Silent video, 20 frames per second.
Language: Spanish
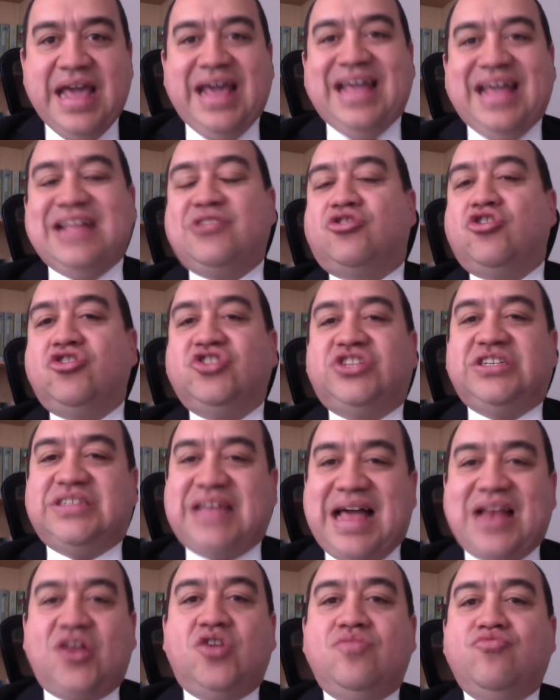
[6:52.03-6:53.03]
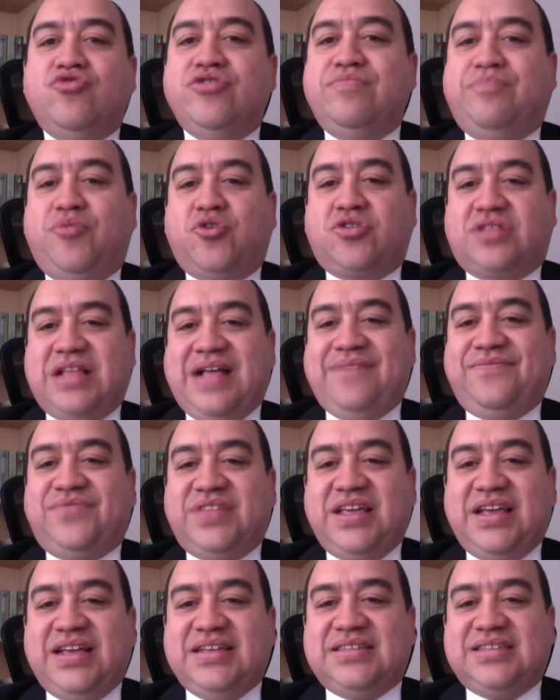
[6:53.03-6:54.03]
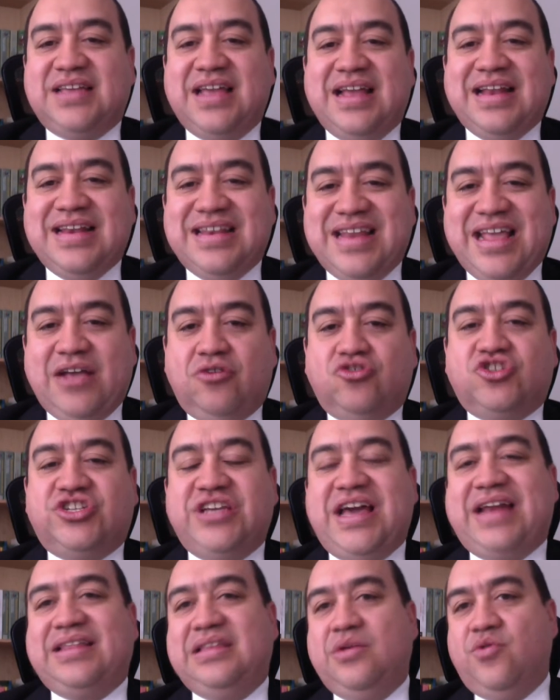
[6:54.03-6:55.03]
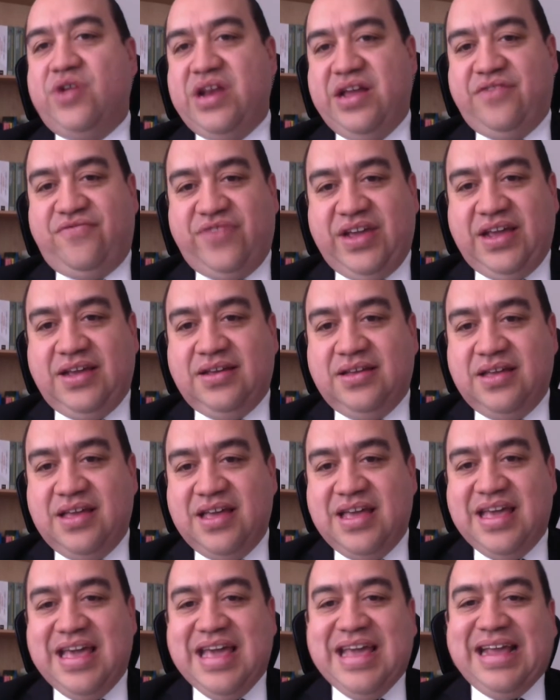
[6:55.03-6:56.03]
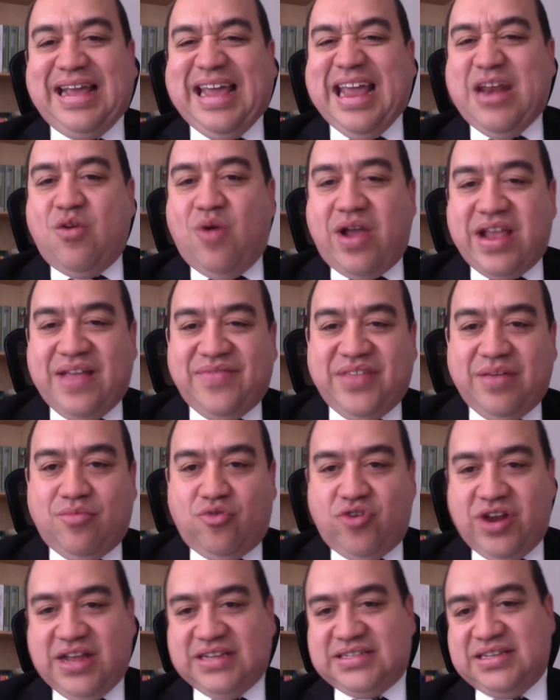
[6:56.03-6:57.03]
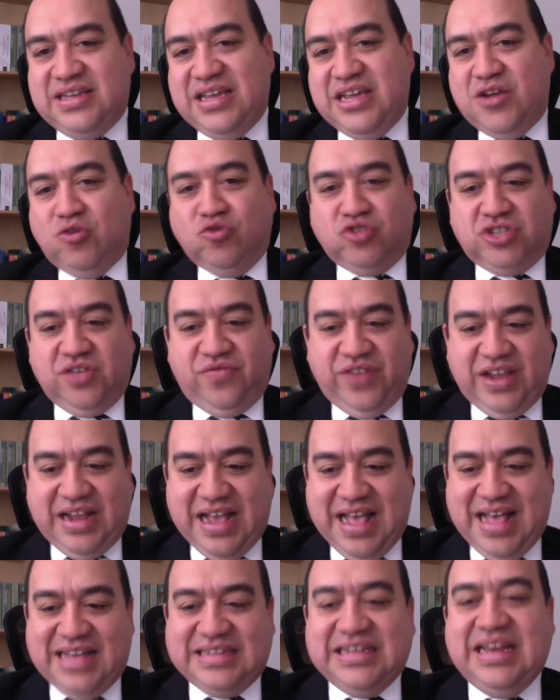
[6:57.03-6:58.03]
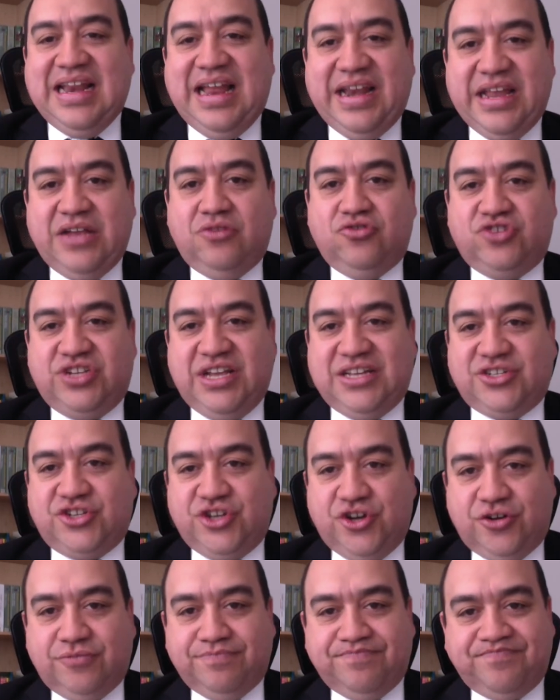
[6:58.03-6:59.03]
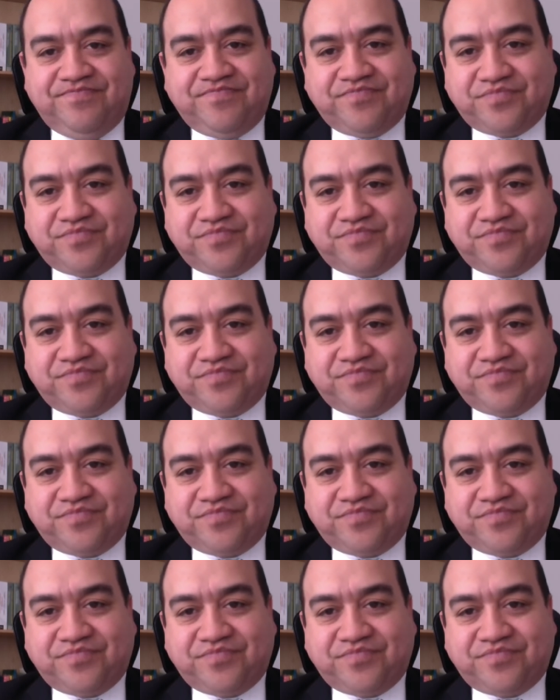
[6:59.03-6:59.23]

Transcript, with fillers: Entonces, algo muy importante es negociar de buena fe, que no hayan demoras injustificadas en la negociación,